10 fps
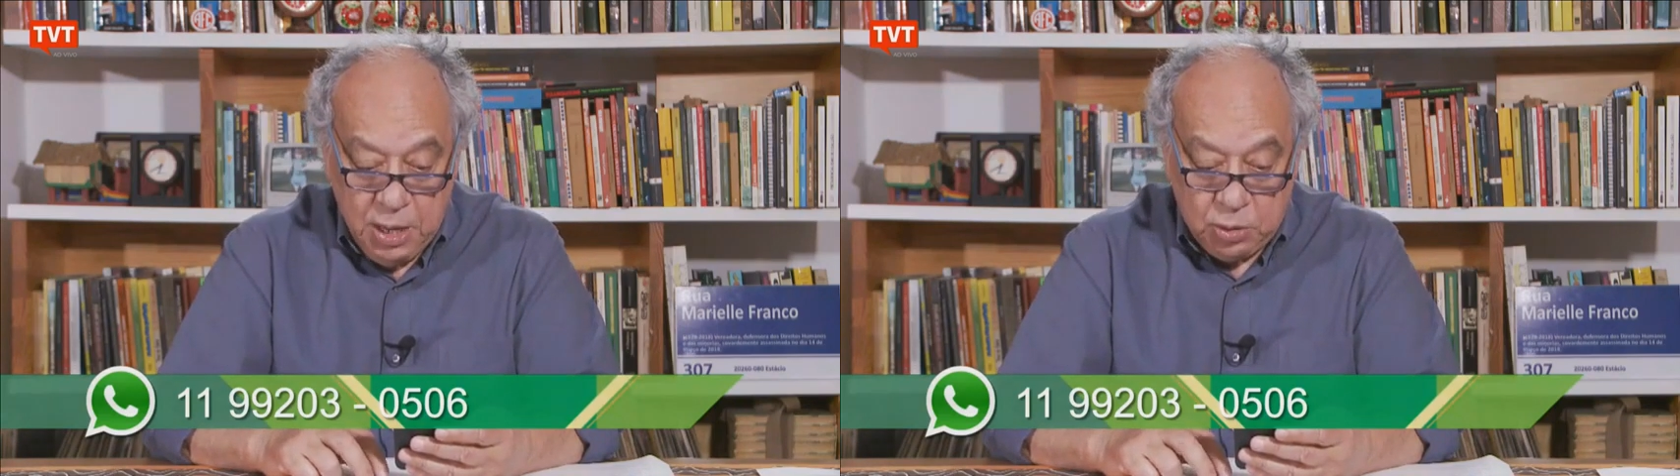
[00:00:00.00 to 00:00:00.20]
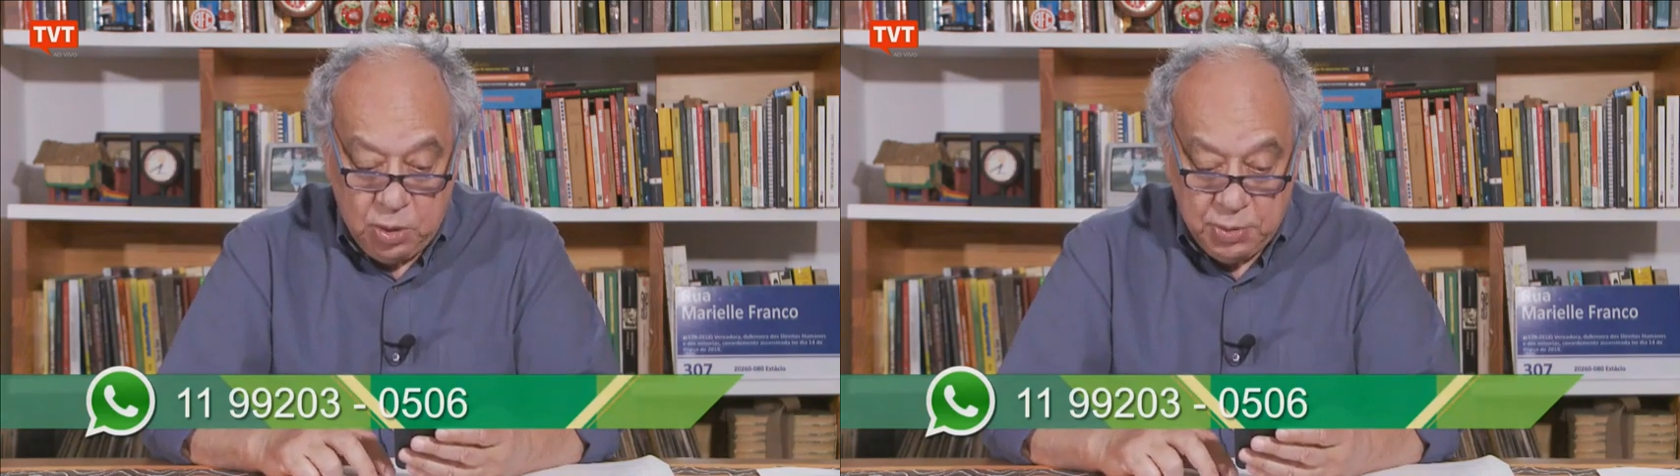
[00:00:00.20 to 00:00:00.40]

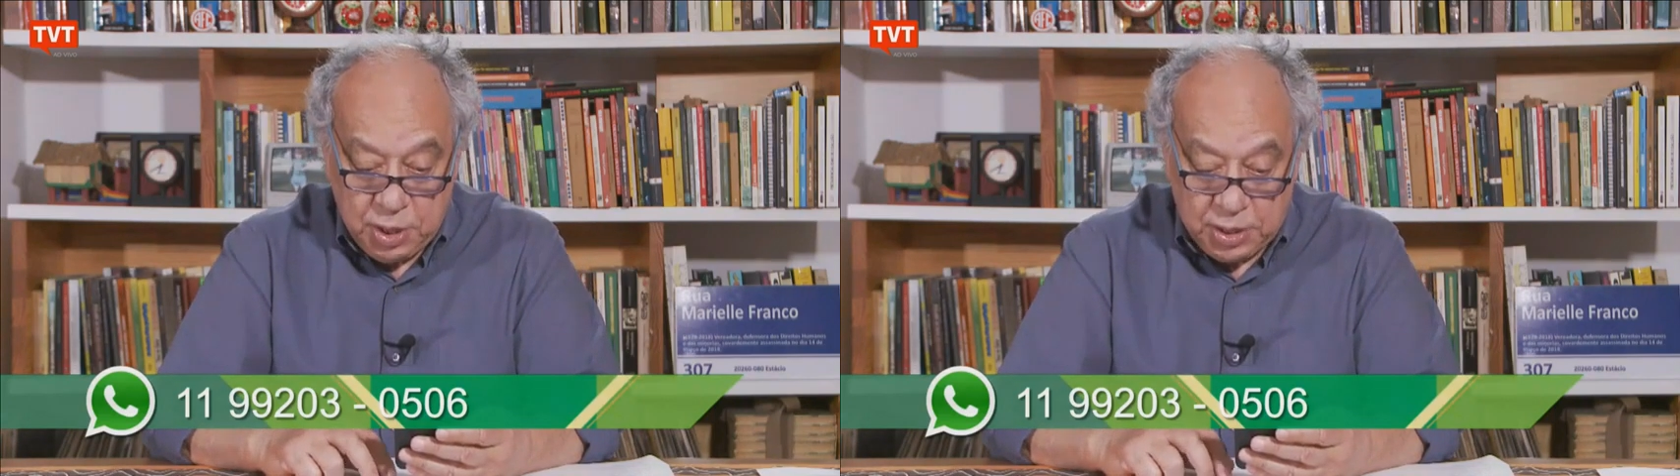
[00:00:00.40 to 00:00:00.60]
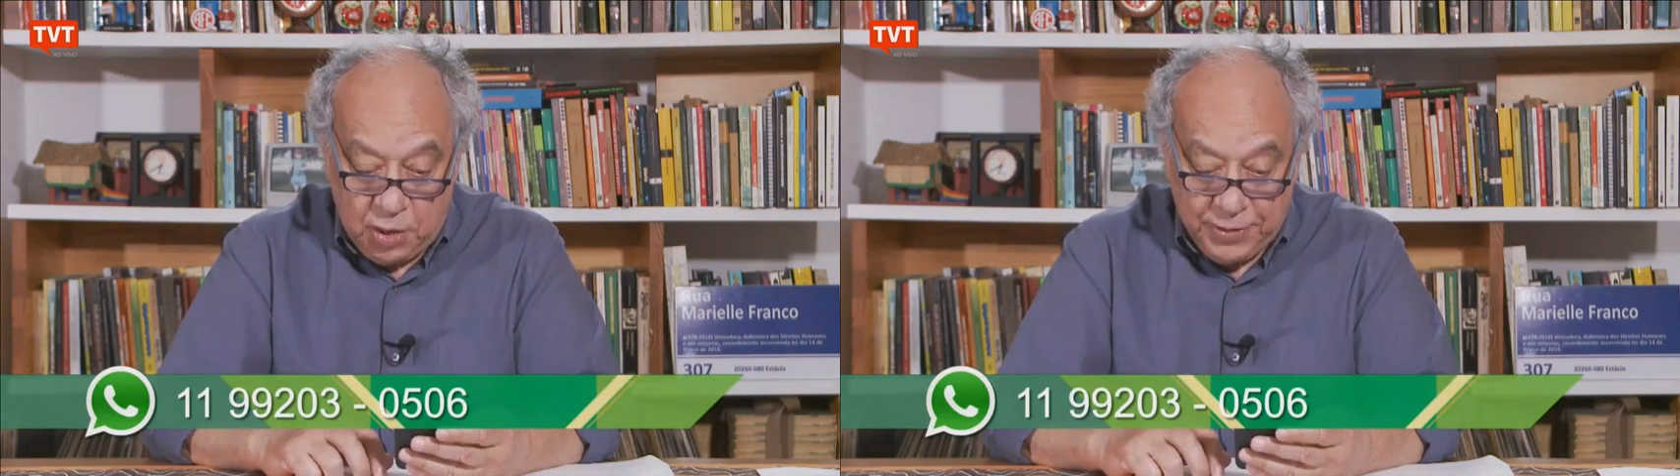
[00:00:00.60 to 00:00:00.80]
Somos
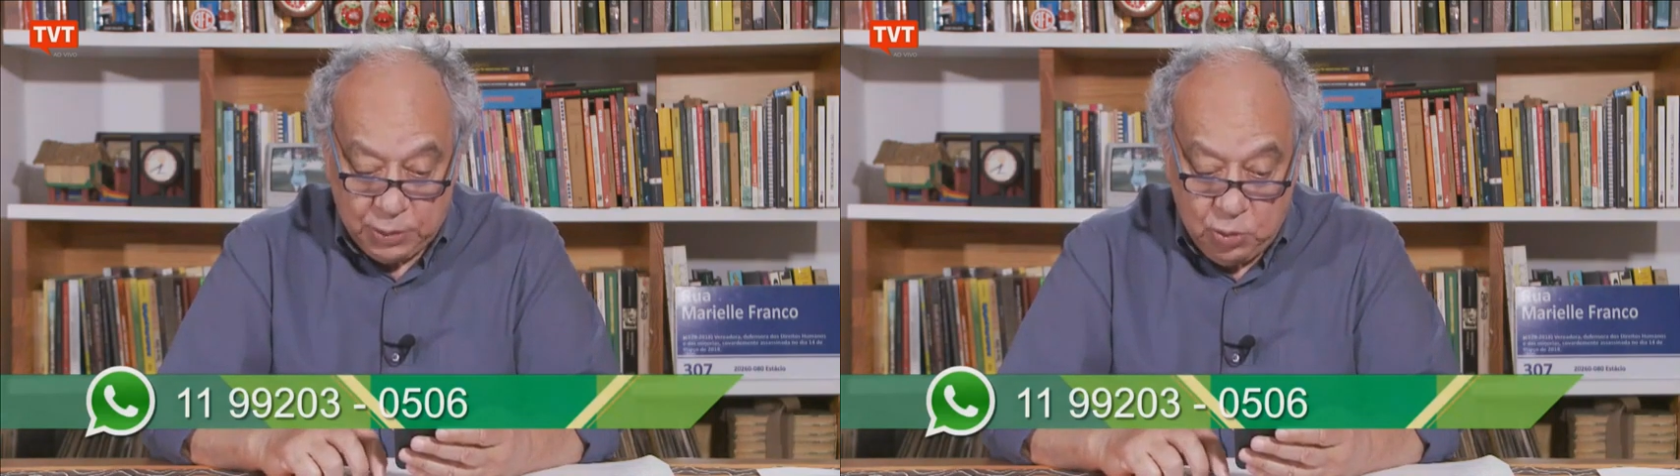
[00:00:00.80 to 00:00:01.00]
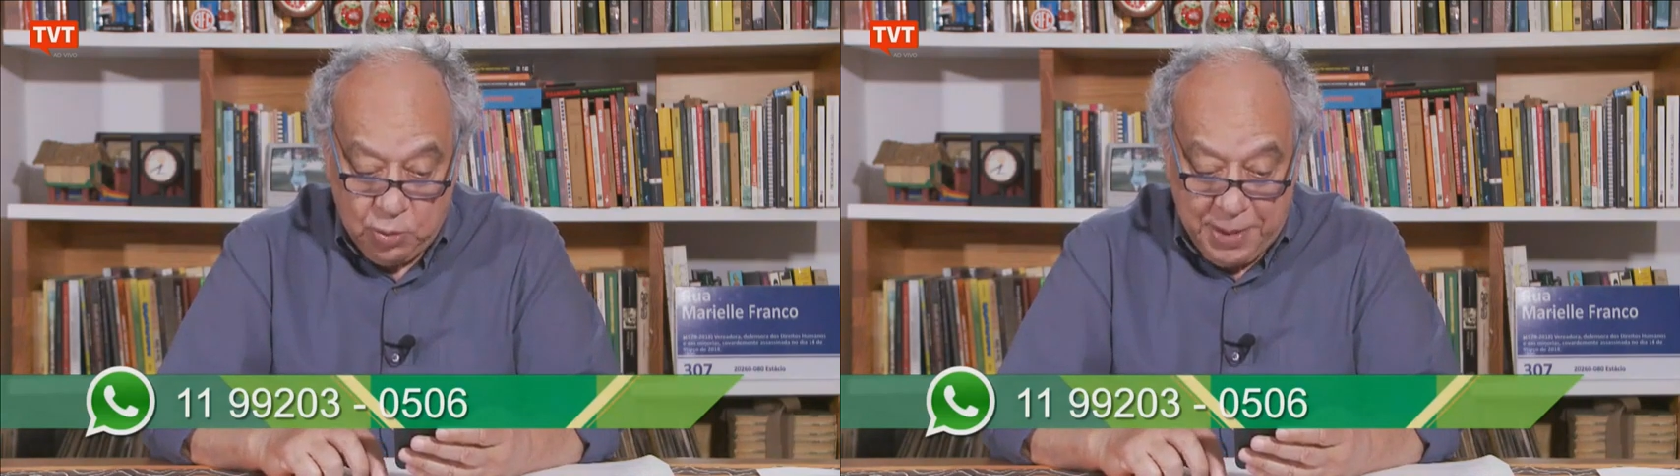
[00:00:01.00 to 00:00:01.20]
de
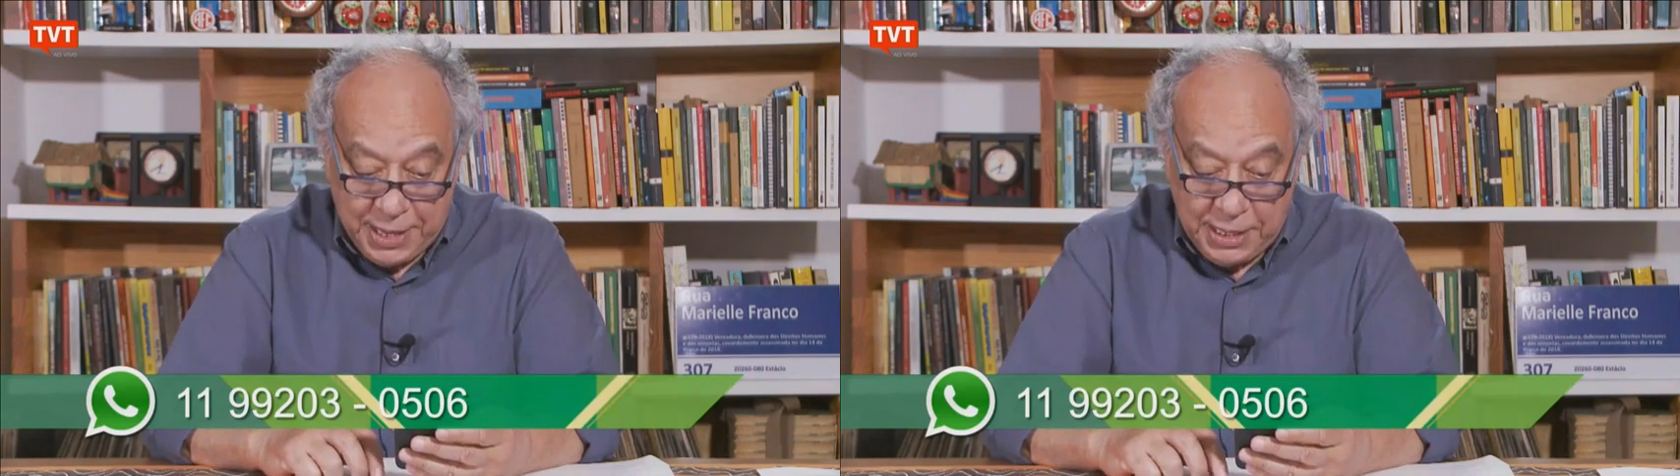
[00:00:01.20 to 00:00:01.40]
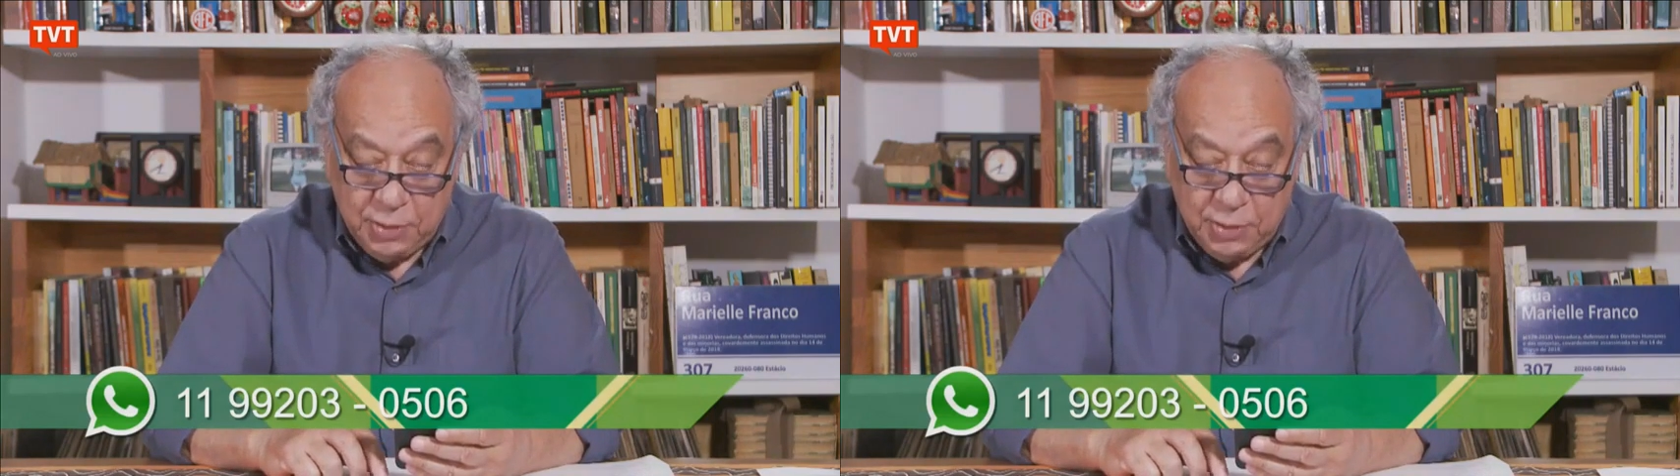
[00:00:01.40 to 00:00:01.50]
Salvador, Bahia.